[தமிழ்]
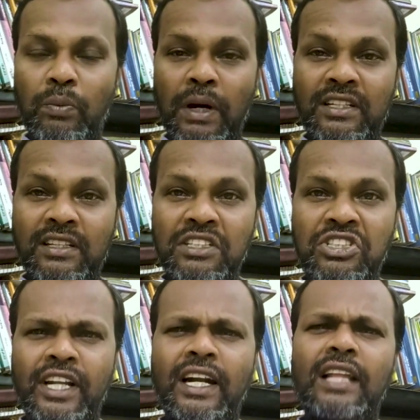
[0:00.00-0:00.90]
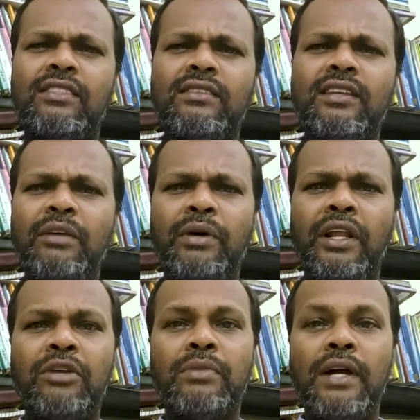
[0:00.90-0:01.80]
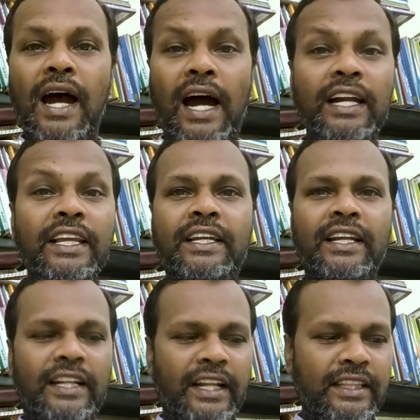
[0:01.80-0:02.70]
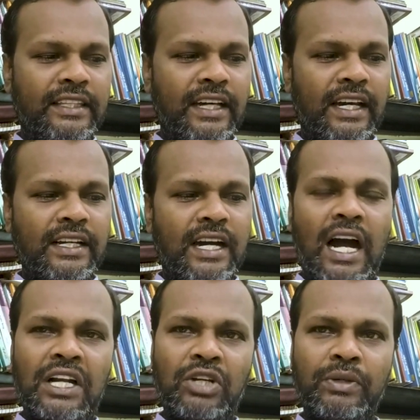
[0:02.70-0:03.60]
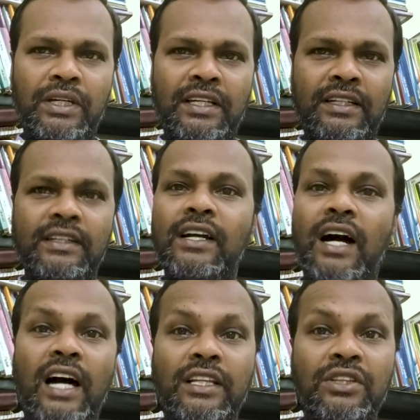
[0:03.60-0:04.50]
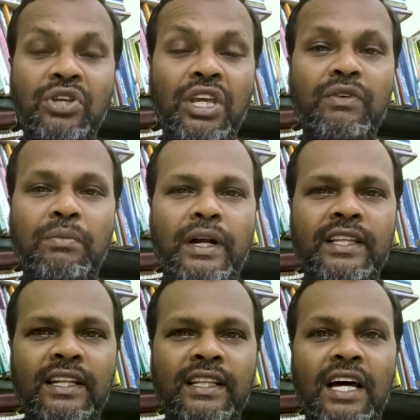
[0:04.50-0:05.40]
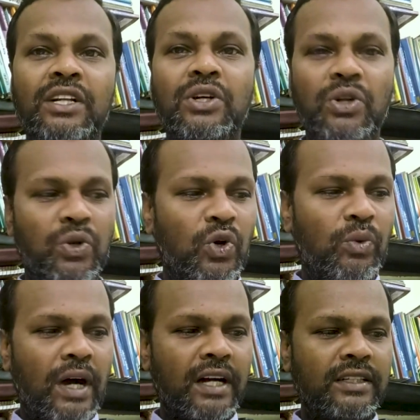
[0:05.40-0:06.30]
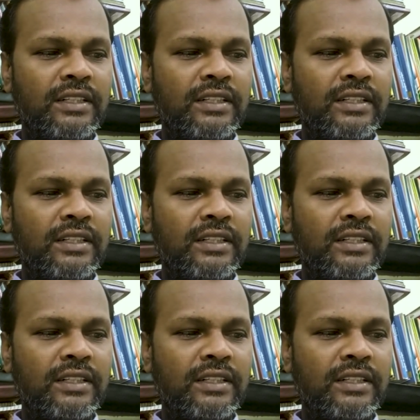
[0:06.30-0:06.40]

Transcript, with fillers: மற்ற ஜனங்கள் அத்தனை பேரையும் அழிக்க நினைத்தார் ஆண்டவர் அந்த தெய்வ மனிதர் தான் நோவா